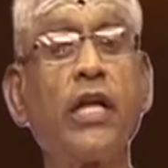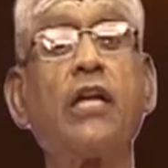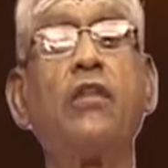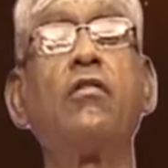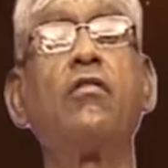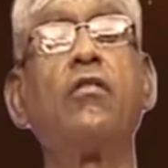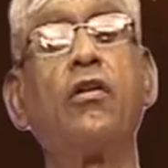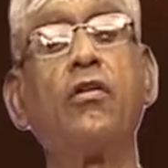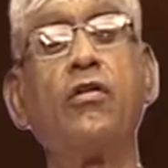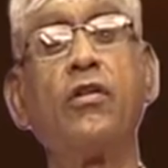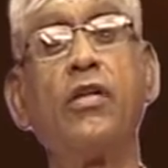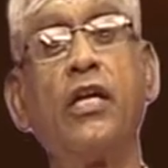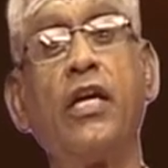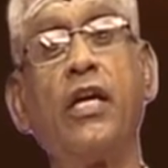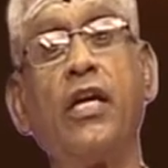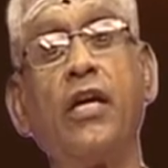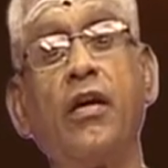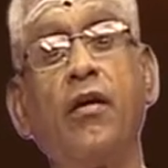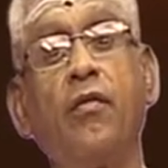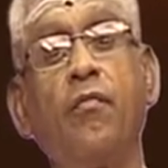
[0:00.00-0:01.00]
இறைவன்
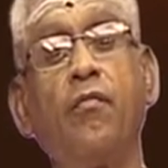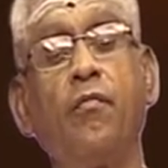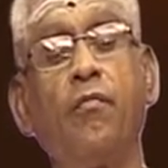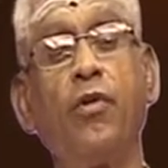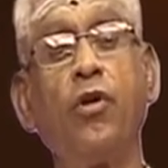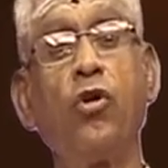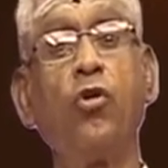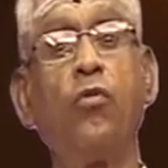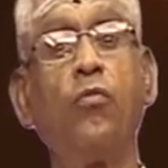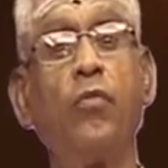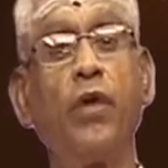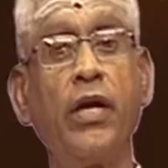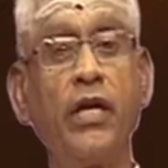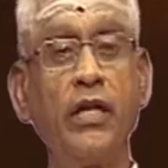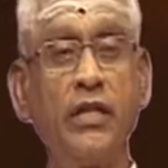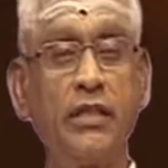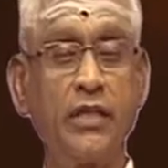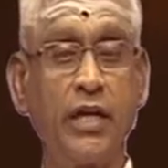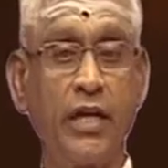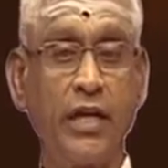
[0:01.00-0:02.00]
வருவதிலே மிகவும்
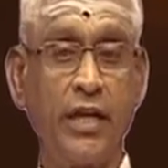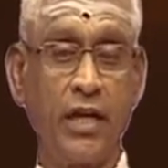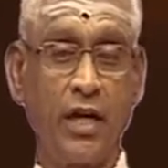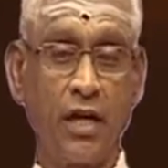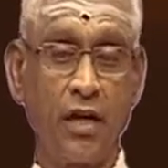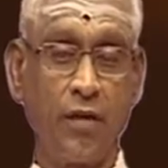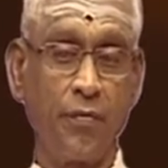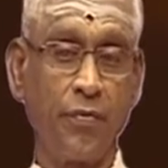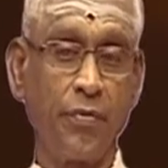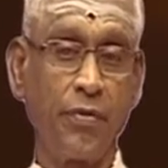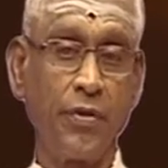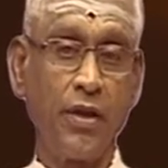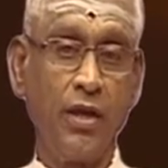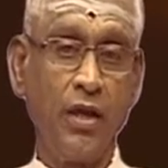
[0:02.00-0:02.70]
மகிழ்ச்சி அடைகிறானாம்